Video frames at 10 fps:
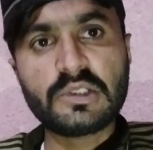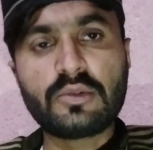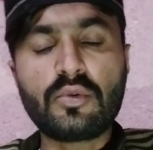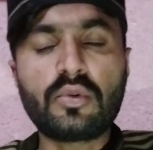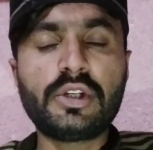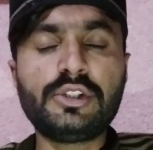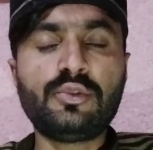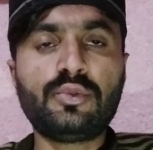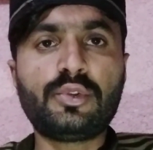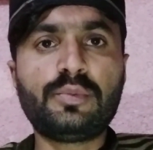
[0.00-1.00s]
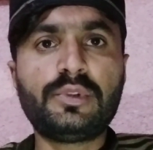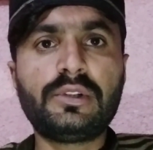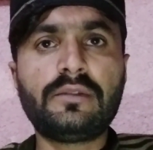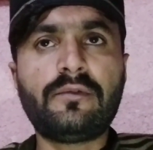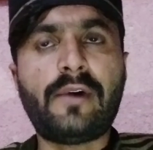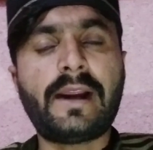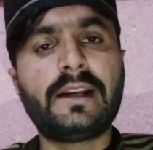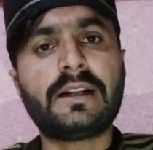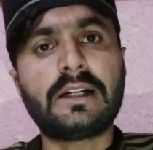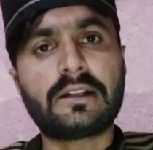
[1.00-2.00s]
क्योंकि यूट्यूब
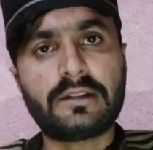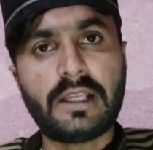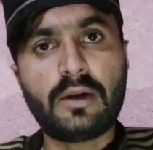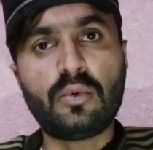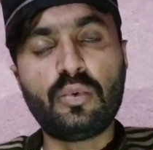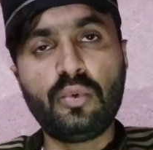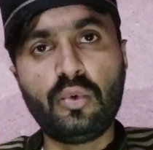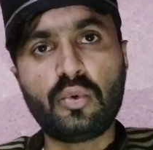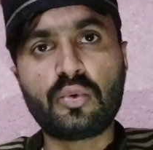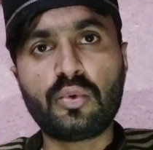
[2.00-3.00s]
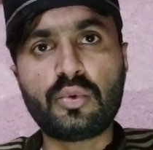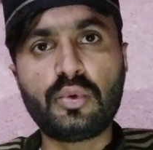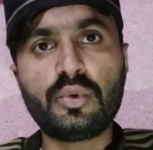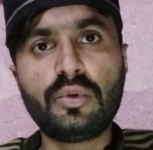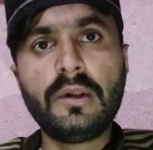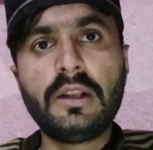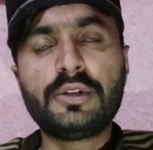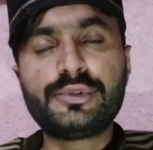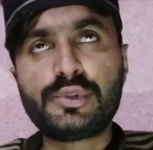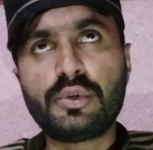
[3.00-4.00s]
वायरल करता है उन लोगों को
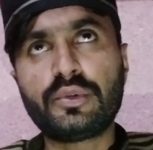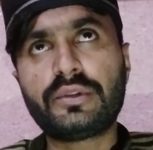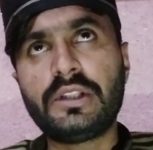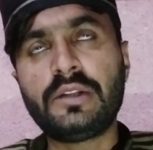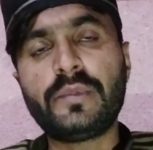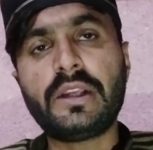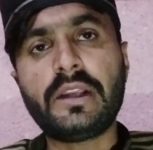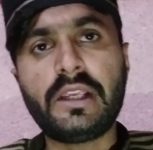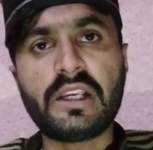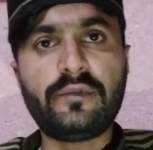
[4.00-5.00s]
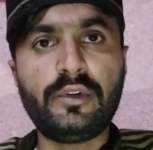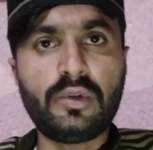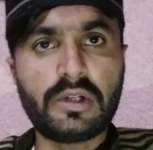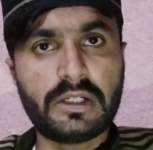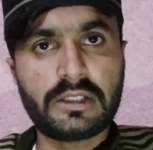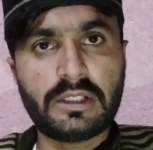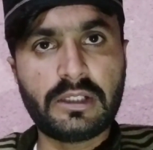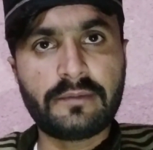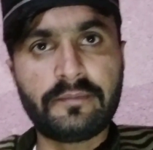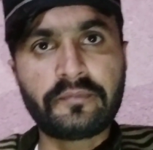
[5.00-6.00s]
जो दिन में एक वीडियो लगाते
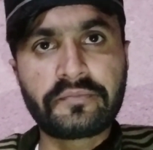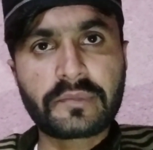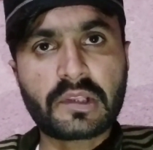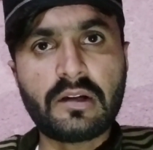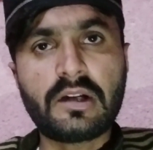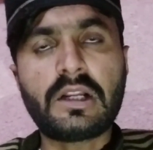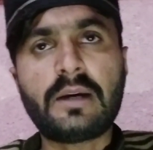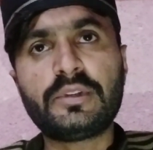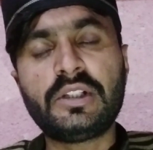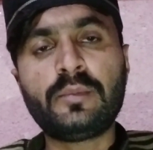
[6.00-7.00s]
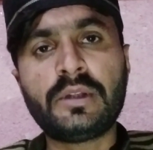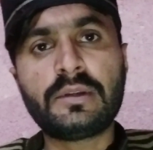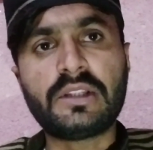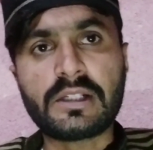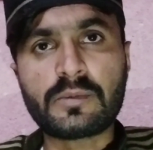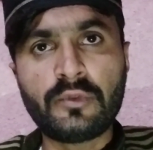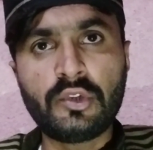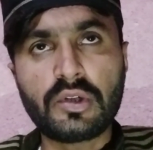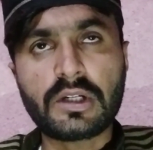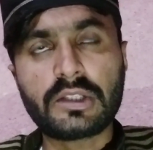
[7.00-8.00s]
हैं अगर आप दिन में दस
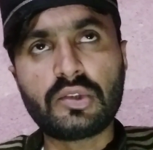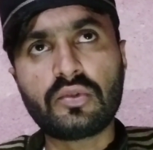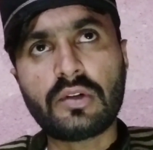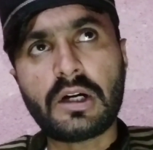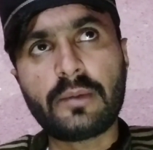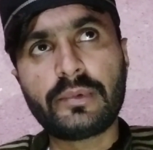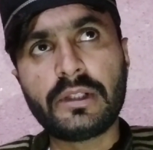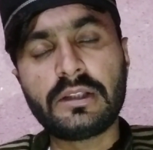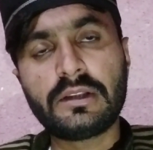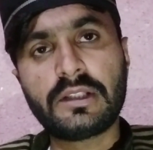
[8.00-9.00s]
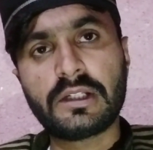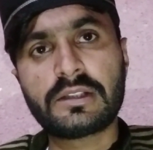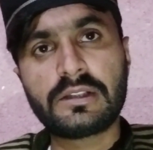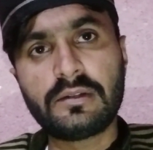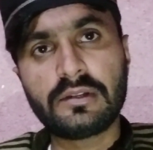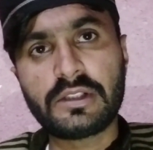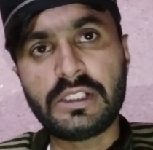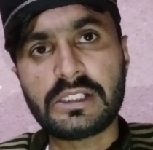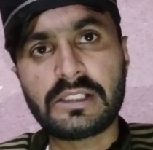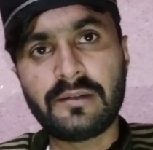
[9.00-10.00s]
वीडियो लगाते हैं तो आपने दस
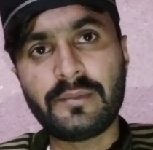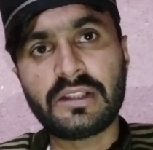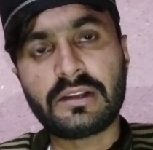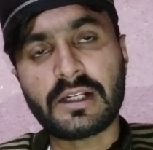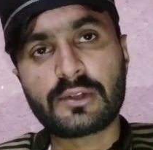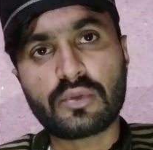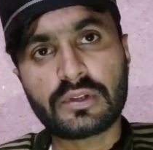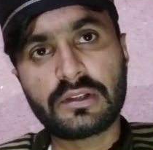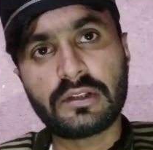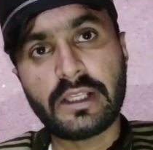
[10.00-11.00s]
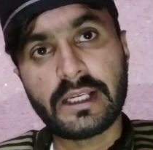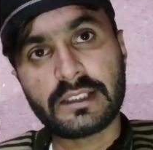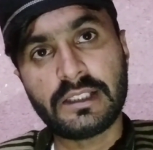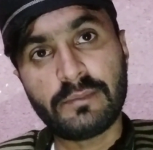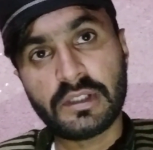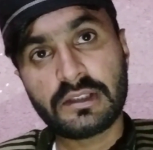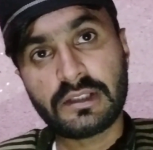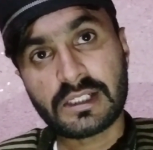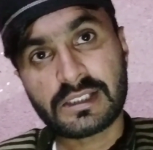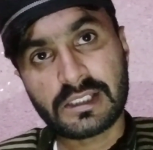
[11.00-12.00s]
तीस दिन में दस और एक दिन में दस